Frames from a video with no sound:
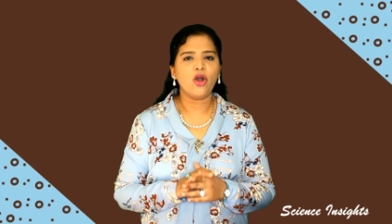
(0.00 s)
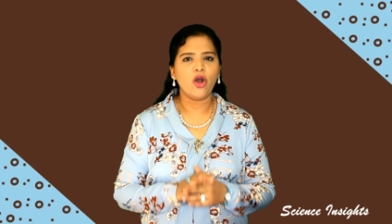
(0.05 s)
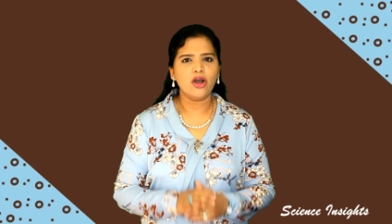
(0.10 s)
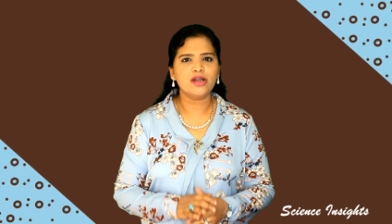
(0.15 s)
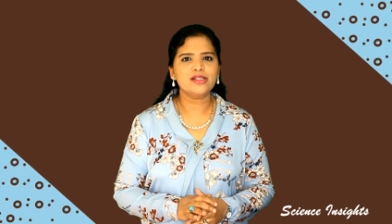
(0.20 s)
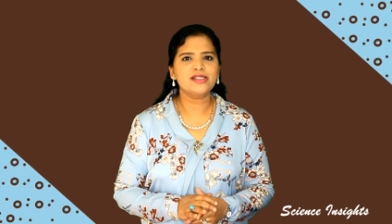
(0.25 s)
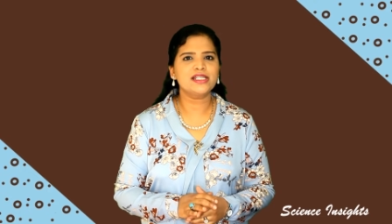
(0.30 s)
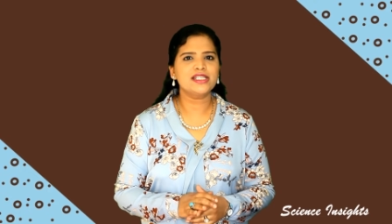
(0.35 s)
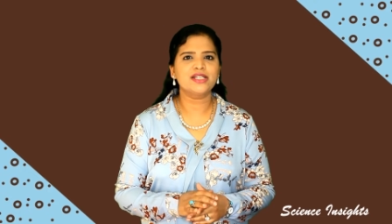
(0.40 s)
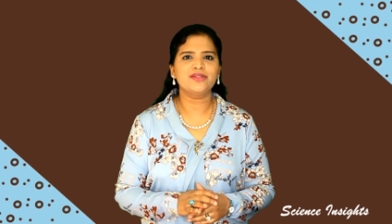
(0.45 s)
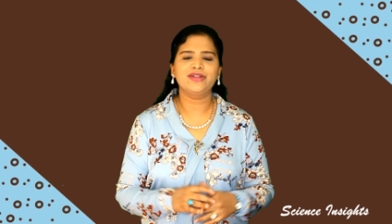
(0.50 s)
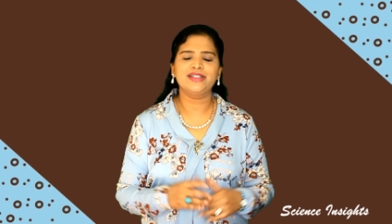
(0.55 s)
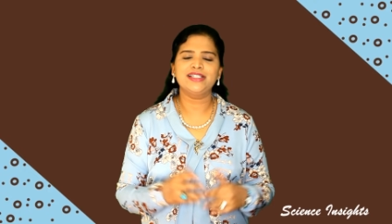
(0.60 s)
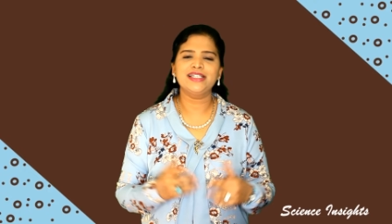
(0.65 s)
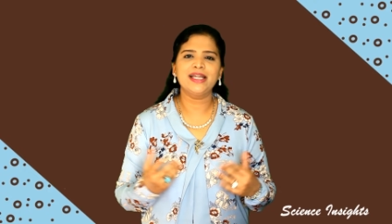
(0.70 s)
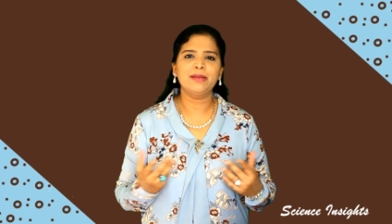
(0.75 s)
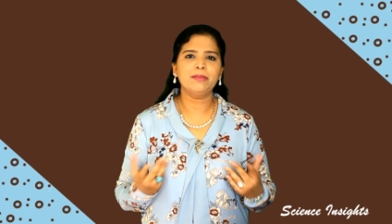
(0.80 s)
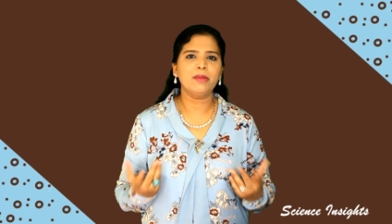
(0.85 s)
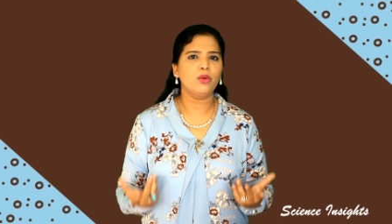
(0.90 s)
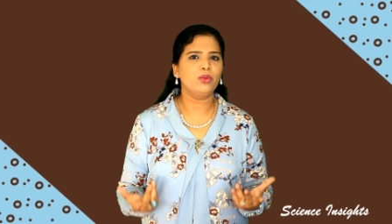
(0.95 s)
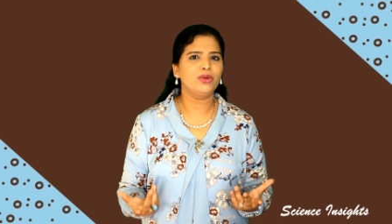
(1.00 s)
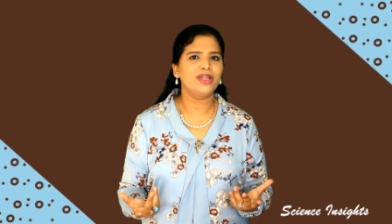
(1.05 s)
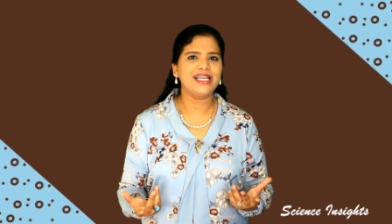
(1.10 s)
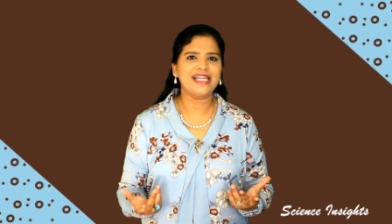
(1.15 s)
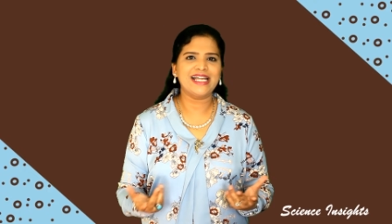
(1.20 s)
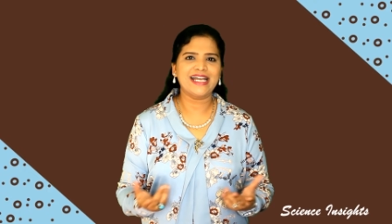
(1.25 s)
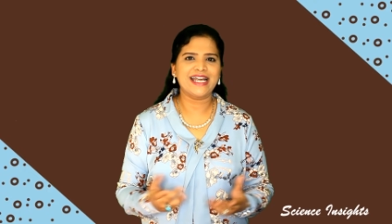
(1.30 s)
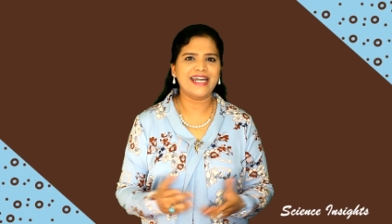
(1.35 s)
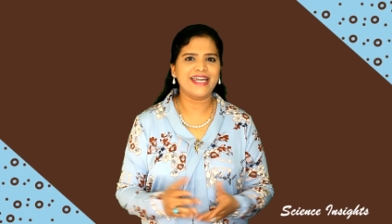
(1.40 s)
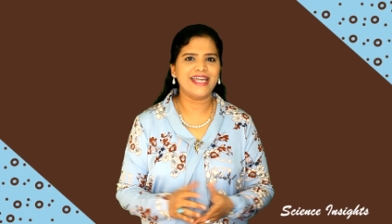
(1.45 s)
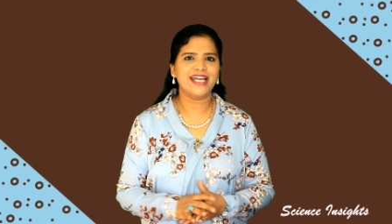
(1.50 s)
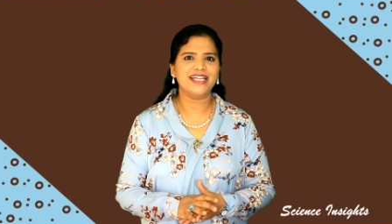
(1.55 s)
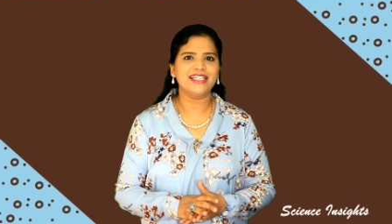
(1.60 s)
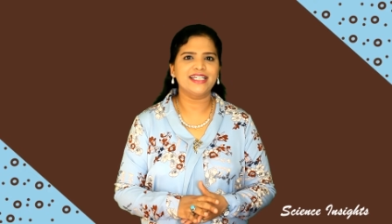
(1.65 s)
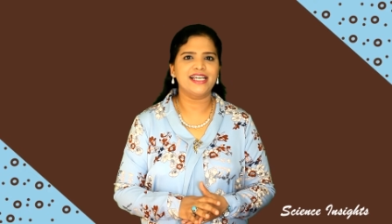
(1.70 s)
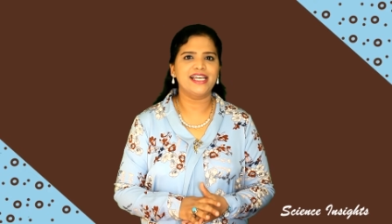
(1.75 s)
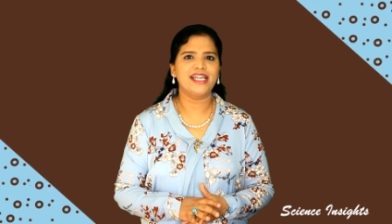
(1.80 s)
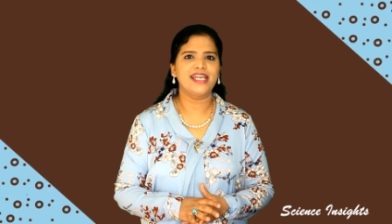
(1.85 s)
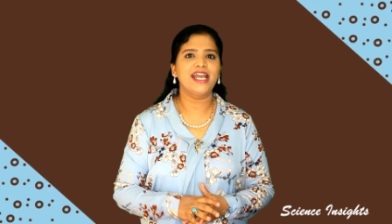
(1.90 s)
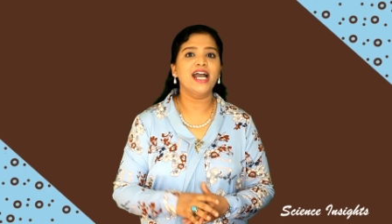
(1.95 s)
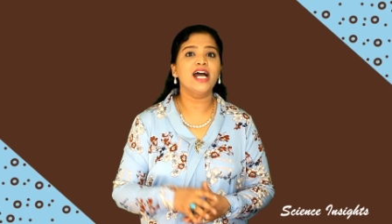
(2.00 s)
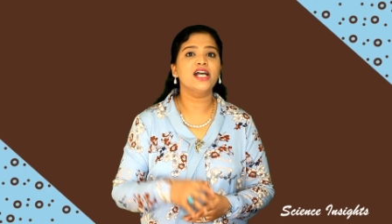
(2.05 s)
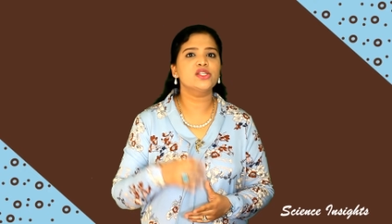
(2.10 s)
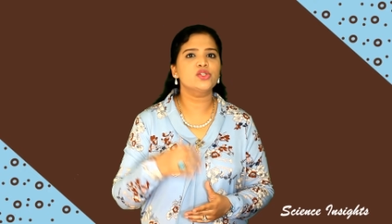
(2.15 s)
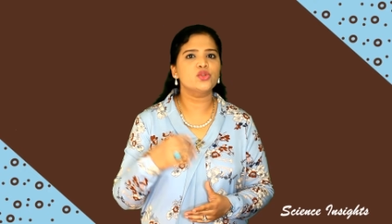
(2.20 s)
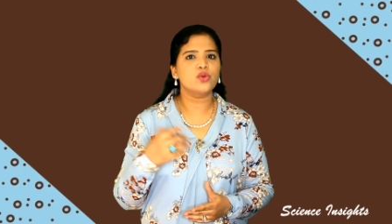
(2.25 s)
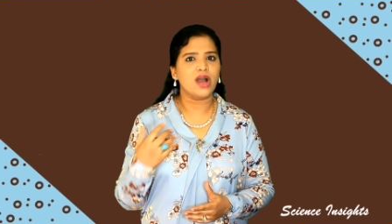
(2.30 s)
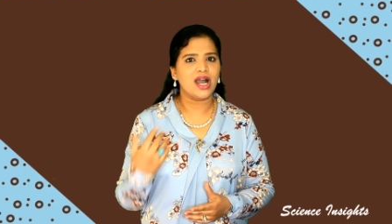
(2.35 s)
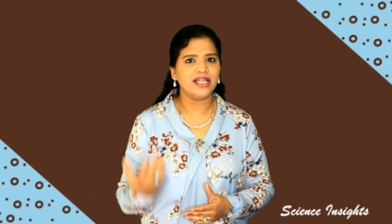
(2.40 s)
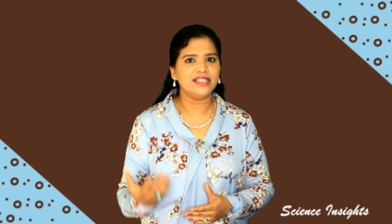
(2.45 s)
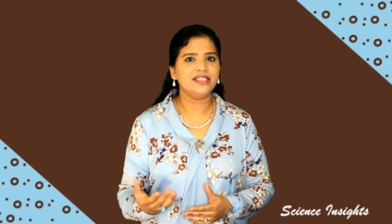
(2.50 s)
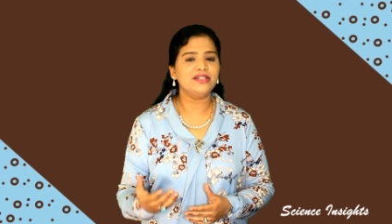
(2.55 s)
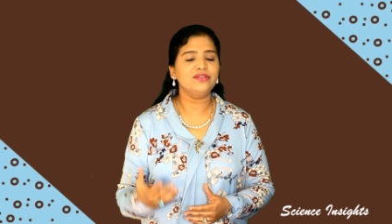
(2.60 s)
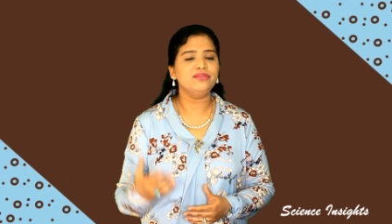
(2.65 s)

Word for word: ஆக்சிஜன் வந்து நம்ம உடல்ல கிடையாது இல்லையா ஸோ அது